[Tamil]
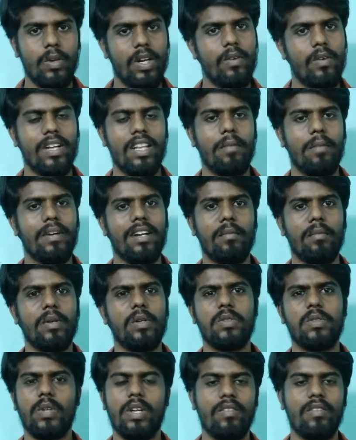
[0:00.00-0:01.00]
உள்ளவங்க தான் பண்ண
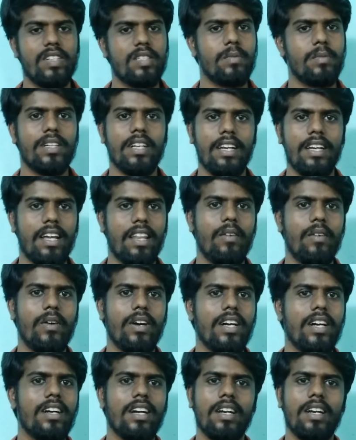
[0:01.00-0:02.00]
முடியும் ஸோ இன்வெஸ்ட்மெண்ட்
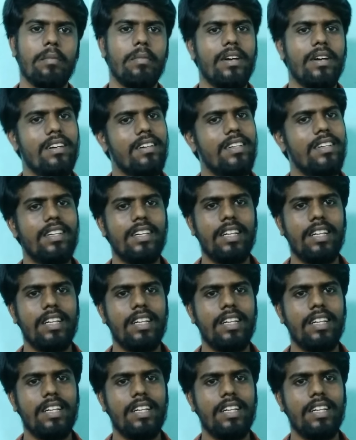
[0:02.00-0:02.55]
இல்லாதவங்க கண்டிப்பாக